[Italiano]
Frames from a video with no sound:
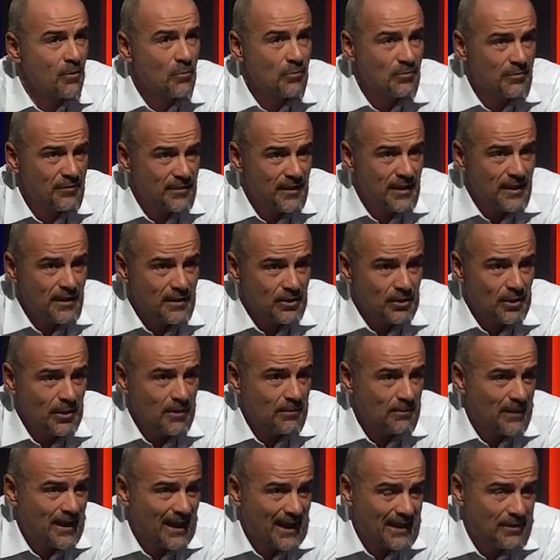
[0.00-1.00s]
un figlio
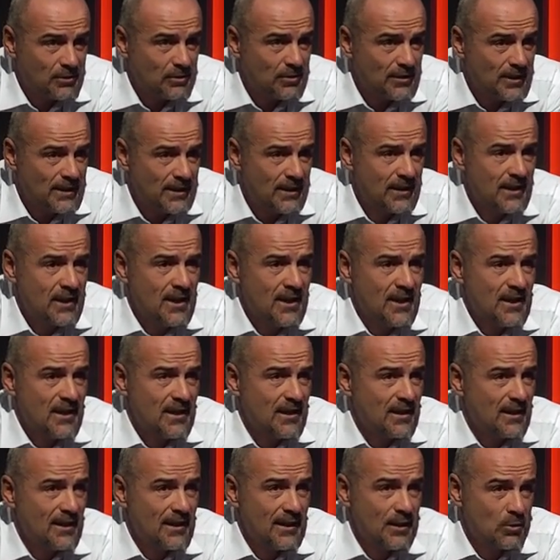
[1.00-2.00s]
ammalato di
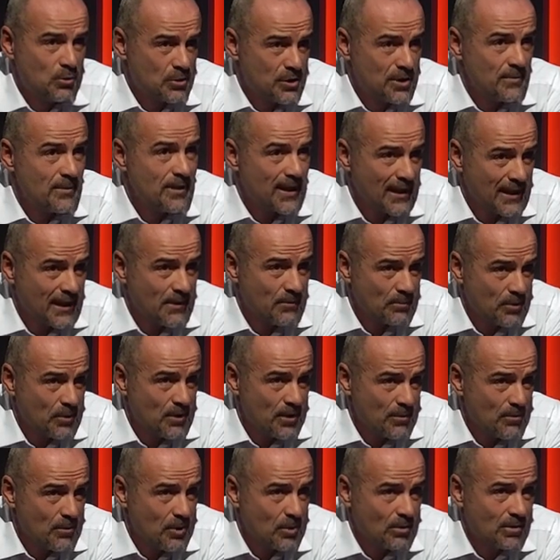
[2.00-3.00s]
eh, leucemia che poi
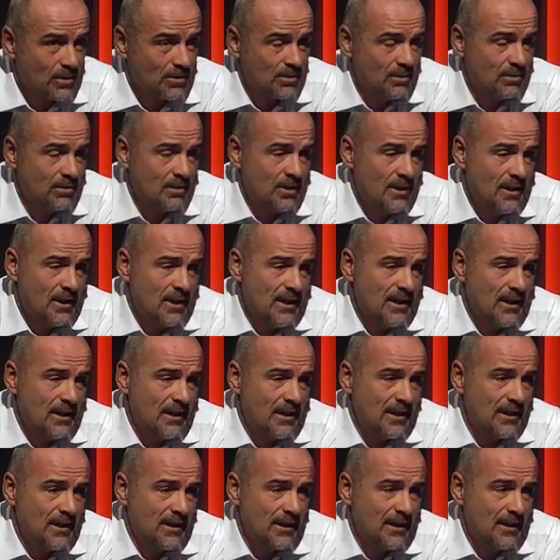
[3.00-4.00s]
è morto
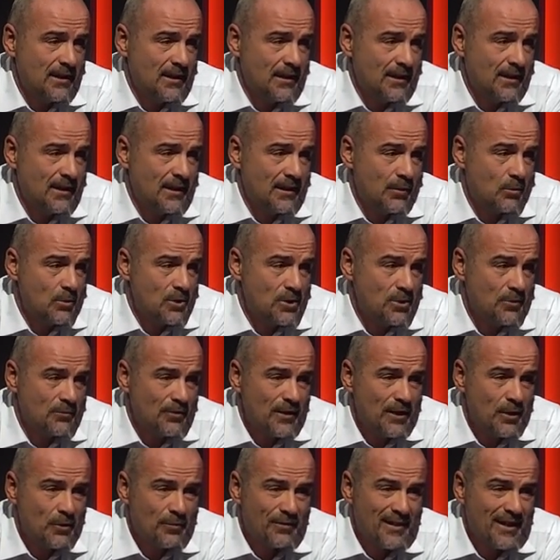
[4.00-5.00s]
eh, e questo
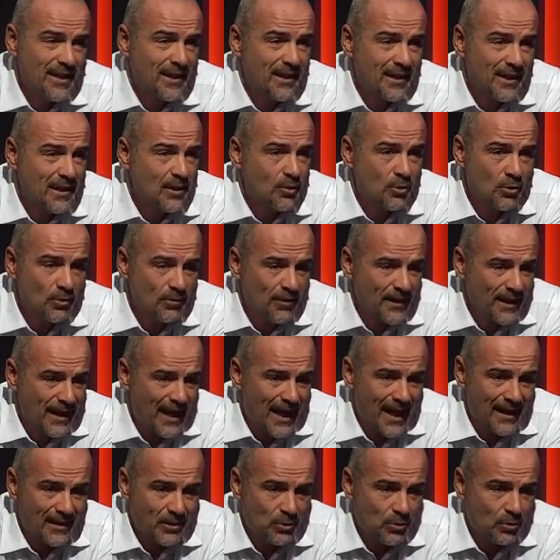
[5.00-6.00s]
figlio venne
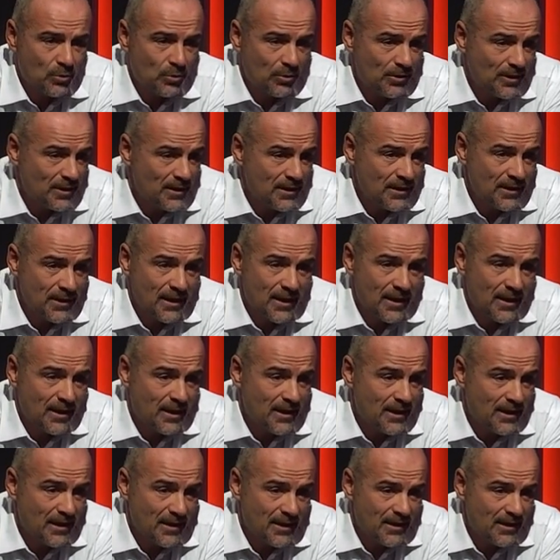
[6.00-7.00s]
ricoverato in,
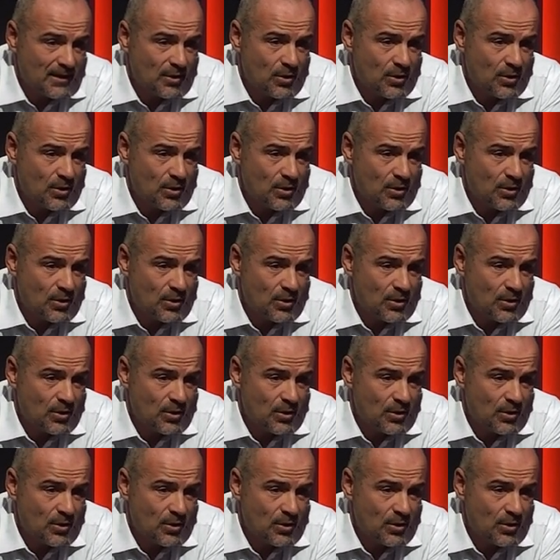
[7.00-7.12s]
eh, in